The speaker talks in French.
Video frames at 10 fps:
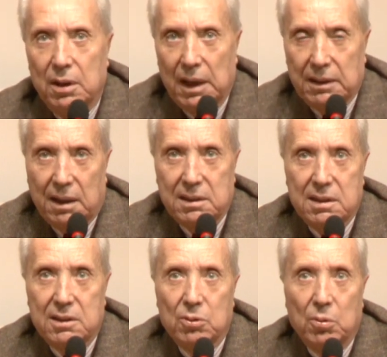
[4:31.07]
la
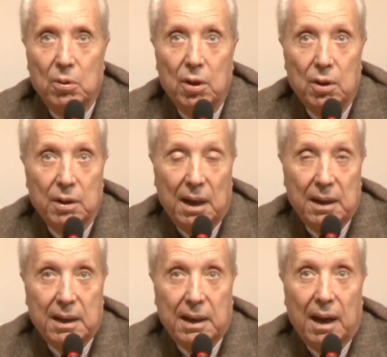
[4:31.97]
tradition
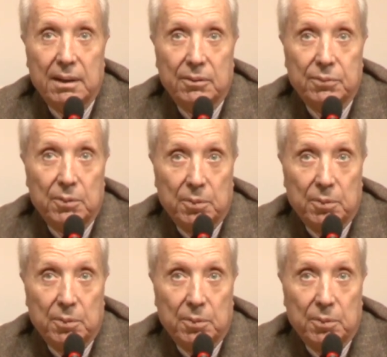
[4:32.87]
gallicane